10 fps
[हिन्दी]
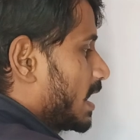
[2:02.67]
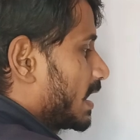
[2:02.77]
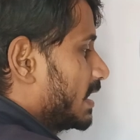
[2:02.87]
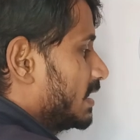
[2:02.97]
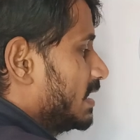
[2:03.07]
क्या
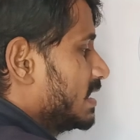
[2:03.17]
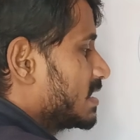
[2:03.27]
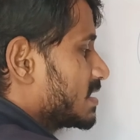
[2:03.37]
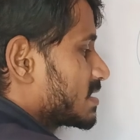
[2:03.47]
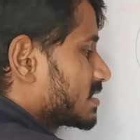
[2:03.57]
कहते
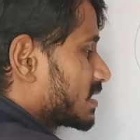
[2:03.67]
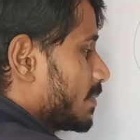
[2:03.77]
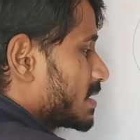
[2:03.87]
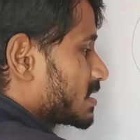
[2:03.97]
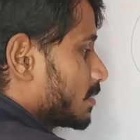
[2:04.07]

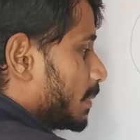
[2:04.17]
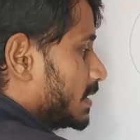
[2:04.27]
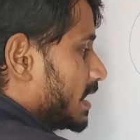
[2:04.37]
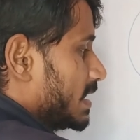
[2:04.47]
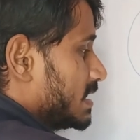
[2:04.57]
समस्त
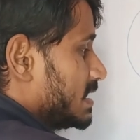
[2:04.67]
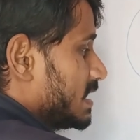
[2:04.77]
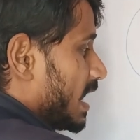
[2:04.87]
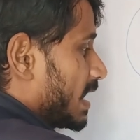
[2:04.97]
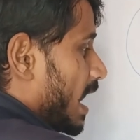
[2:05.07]
पद या
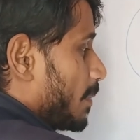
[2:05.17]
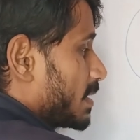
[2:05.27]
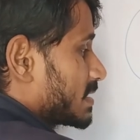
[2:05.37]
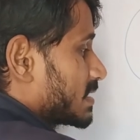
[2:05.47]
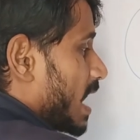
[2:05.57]
इसी का
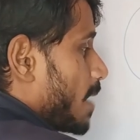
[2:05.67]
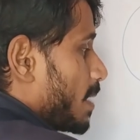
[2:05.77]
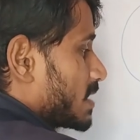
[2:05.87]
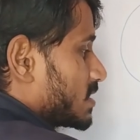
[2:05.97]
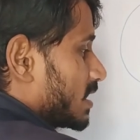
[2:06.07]
नाम है
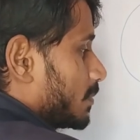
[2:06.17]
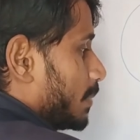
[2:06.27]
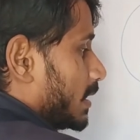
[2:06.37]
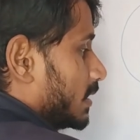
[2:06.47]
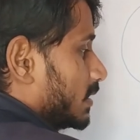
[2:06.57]
सामासिक
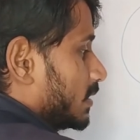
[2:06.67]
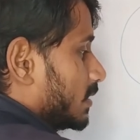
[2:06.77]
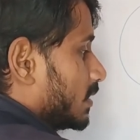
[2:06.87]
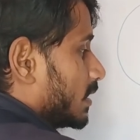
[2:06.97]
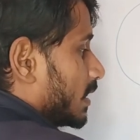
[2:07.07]
पद
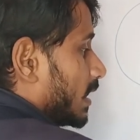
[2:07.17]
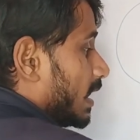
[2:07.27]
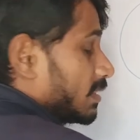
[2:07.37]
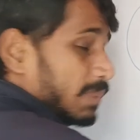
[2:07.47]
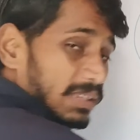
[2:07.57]

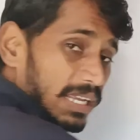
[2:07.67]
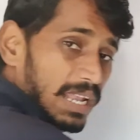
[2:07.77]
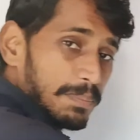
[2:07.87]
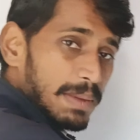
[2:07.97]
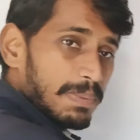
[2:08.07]
गलत मत
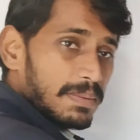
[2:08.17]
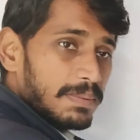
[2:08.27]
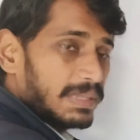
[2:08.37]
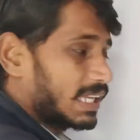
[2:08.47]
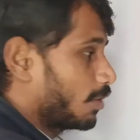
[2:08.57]
करना पेपर
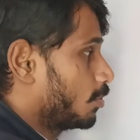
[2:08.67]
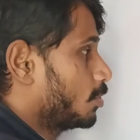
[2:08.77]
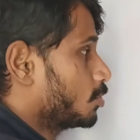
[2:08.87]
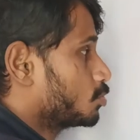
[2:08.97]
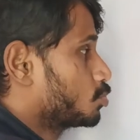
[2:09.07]
में बताओ
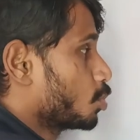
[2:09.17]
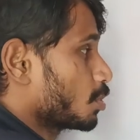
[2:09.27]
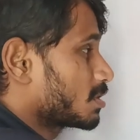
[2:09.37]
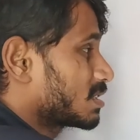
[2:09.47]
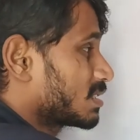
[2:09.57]

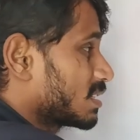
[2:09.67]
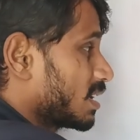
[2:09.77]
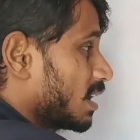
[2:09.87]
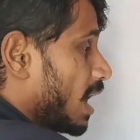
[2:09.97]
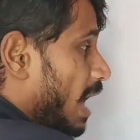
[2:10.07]
जो
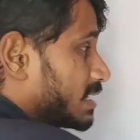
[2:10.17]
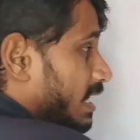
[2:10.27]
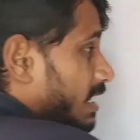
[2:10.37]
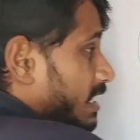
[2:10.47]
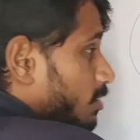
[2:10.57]

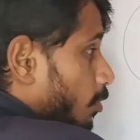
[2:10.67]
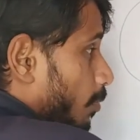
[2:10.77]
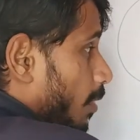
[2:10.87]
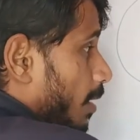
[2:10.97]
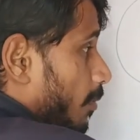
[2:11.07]
अच्छा ये जो
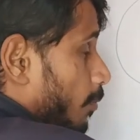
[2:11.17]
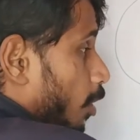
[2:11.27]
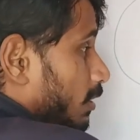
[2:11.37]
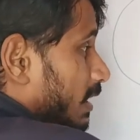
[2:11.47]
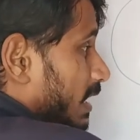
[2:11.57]

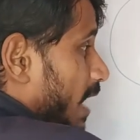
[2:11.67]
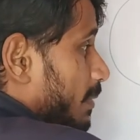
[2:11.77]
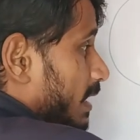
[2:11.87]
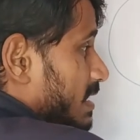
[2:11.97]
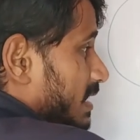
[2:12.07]
बहुत लिखा
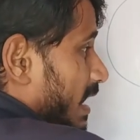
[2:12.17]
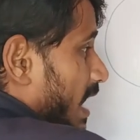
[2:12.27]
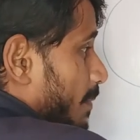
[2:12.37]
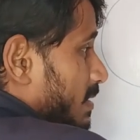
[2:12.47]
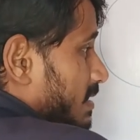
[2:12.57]
है बेटा इसका
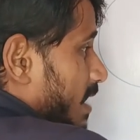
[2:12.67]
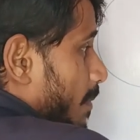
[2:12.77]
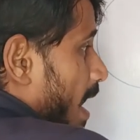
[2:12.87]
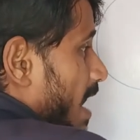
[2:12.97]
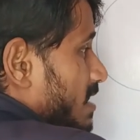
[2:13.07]
नाम है
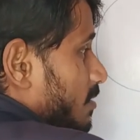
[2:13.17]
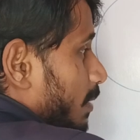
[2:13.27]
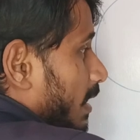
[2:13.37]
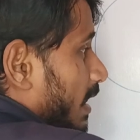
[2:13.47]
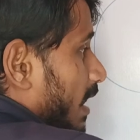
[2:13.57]
समास
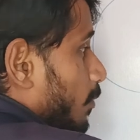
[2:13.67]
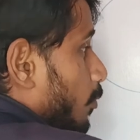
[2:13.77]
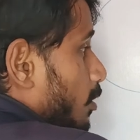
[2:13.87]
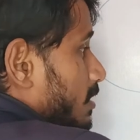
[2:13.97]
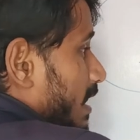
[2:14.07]
विग्रह
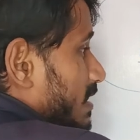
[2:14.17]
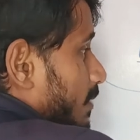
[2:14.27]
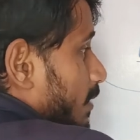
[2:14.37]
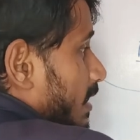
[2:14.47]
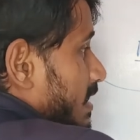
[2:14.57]
वो बहुत सारे
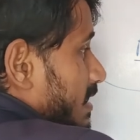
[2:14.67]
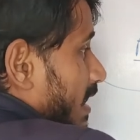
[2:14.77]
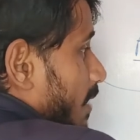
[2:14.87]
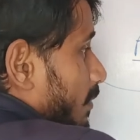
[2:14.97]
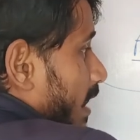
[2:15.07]
शब्द लिखे
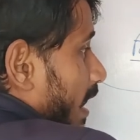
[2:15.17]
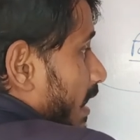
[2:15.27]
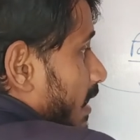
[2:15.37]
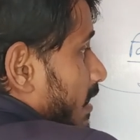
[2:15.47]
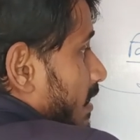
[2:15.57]
इसका नाम क्या है